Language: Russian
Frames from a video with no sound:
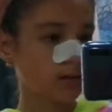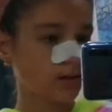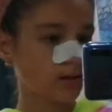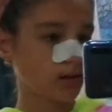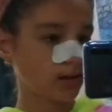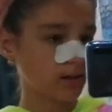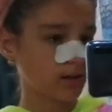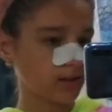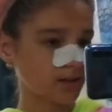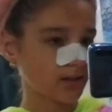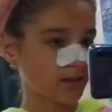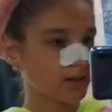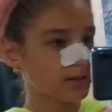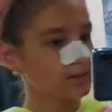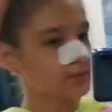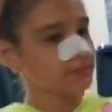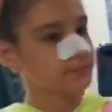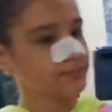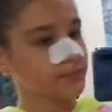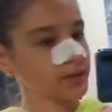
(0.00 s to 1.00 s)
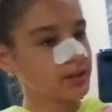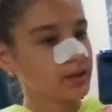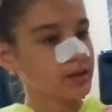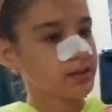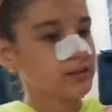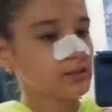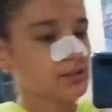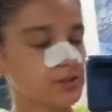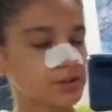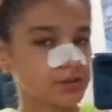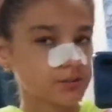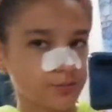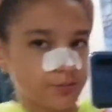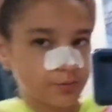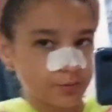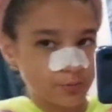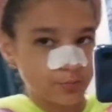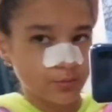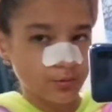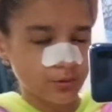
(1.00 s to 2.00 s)
Как-то так. Сейчас я
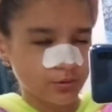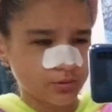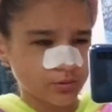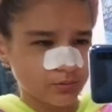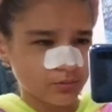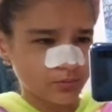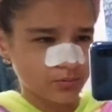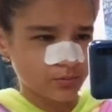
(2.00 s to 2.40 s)
пойду приготовлю